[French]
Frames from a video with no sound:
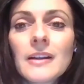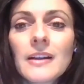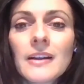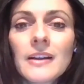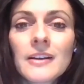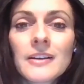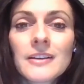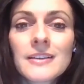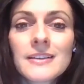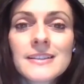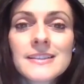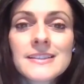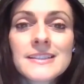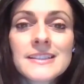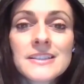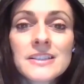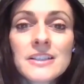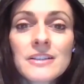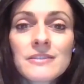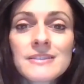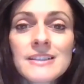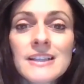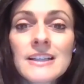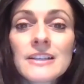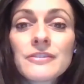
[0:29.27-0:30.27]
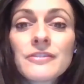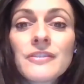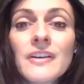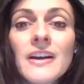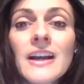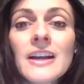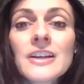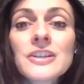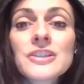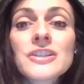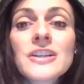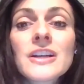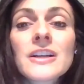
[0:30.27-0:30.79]
Euh, c'est ce que vous allez faire
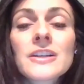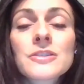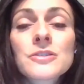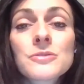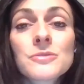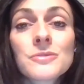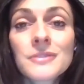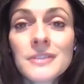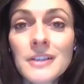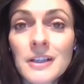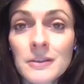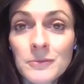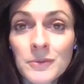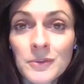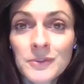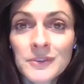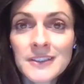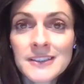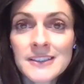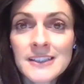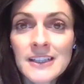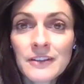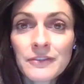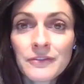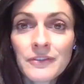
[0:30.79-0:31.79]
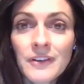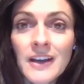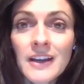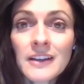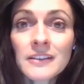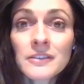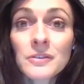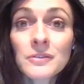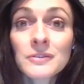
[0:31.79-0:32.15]
à chaque jour dans le monde des affaires,